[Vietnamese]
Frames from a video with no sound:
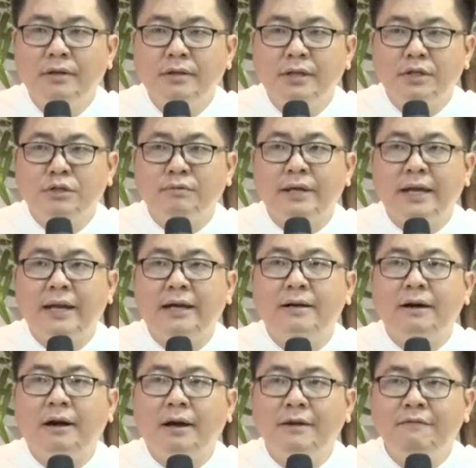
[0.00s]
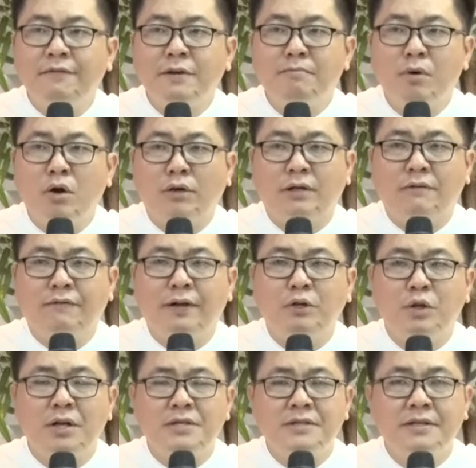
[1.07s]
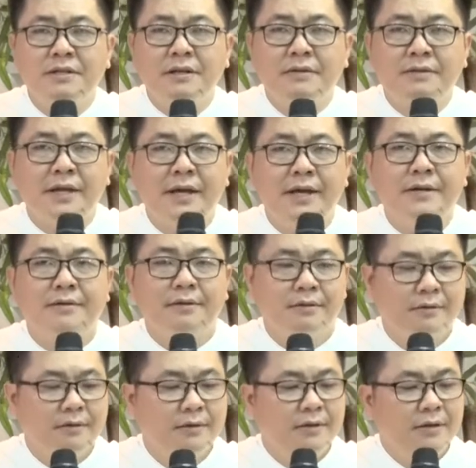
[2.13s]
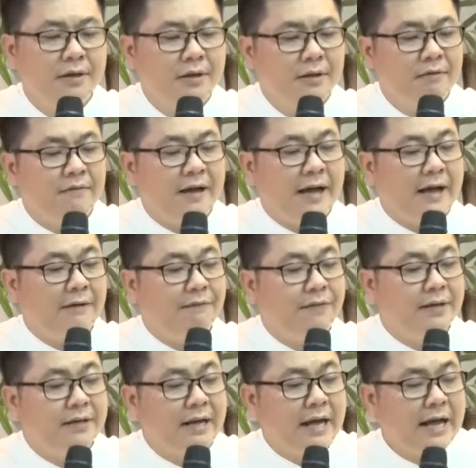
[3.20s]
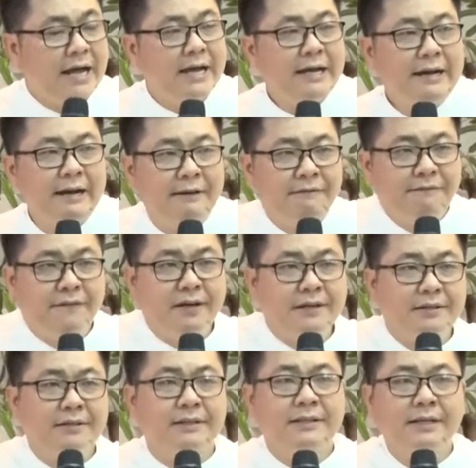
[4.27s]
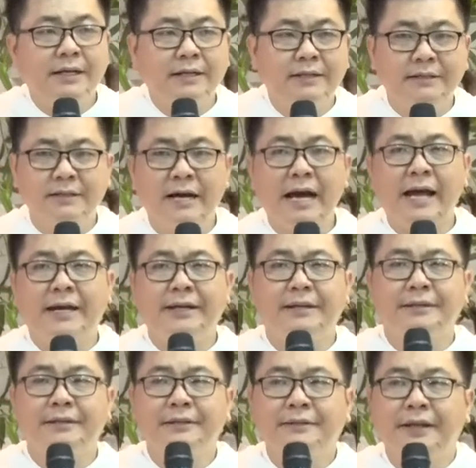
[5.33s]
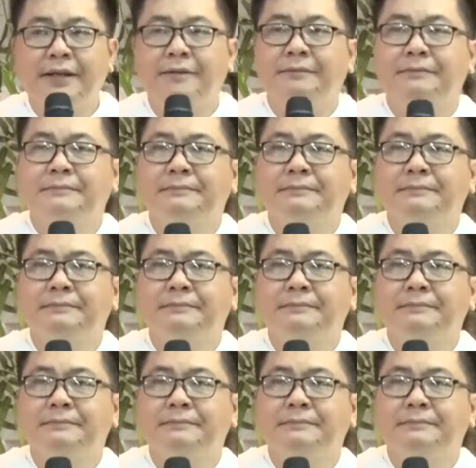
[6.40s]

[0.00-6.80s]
Như chúng ta đã nói, phần 1 là phần tuyên xưng đức tin và phần 2 là phần cử hành đức tin.